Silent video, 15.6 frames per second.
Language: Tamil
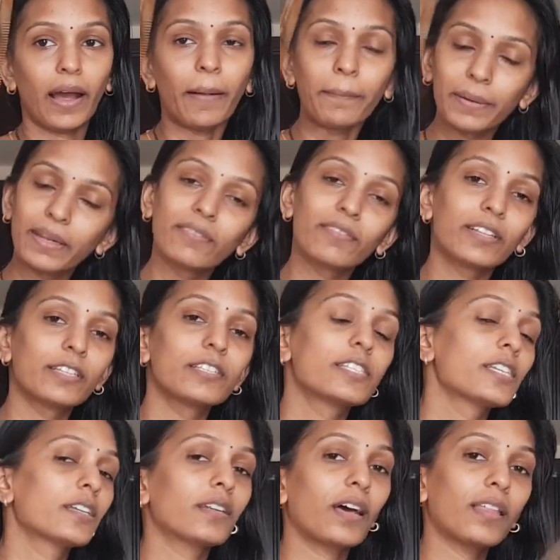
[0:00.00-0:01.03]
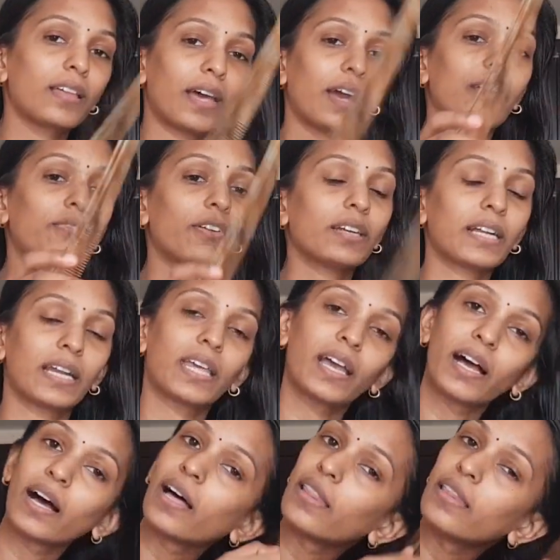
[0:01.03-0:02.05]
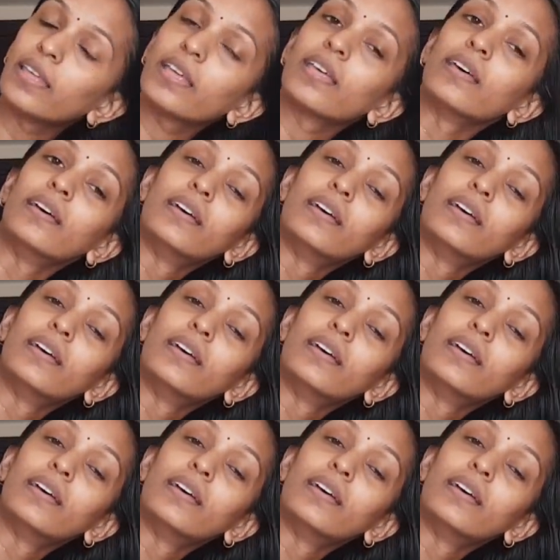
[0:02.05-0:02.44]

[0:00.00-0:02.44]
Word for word: அப்படின்னு வந்துச்சுன்னா அது ஹேர் ஃபால் கிடையாது